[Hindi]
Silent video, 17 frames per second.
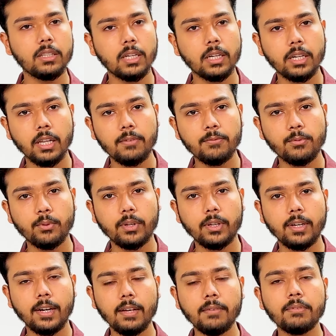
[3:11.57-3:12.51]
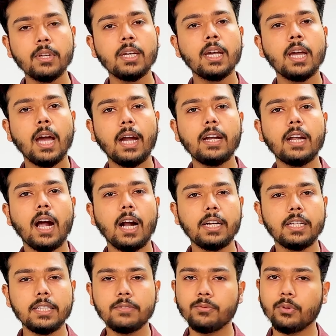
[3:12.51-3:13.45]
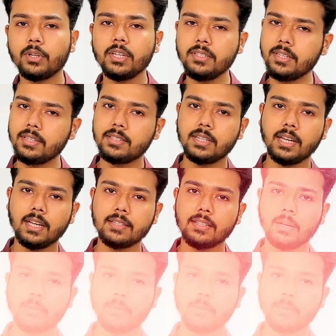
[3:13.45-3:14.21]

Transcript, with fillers: थर्टीन फोर हंड्रेड एफ एंड आर टी के हिसाब